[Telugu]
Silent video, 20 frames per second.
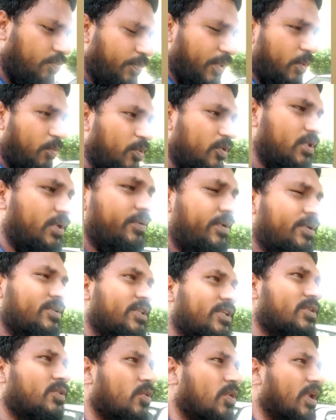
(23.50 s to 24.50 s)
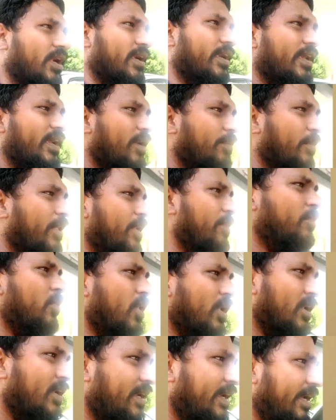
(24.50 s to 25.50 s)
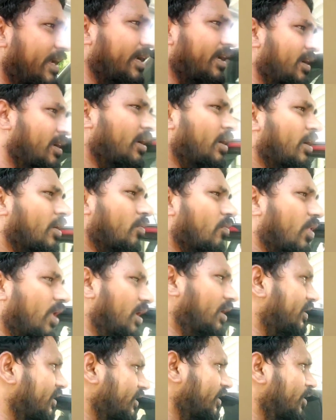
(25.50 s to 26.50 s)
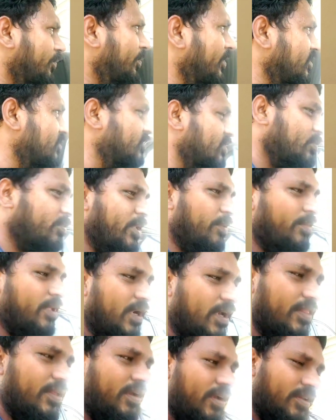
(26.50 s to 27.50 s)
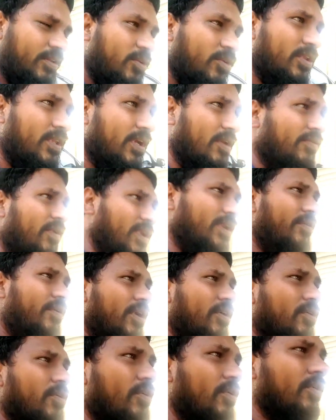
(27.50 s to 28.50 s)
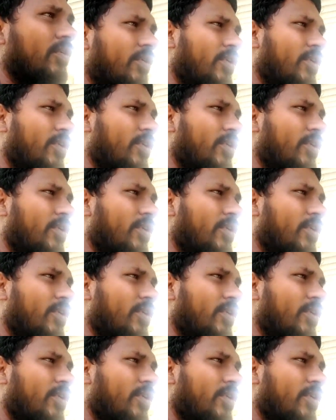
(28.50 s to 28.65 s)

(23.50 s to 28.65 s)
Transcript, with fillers: ప్రభుత్వం ఏం చేస్తుందంటే మేము అన్నీ వాళ్ళకి నేర్పించింది మేమే కదా అందుకు దానివల్ల వాళ్ళు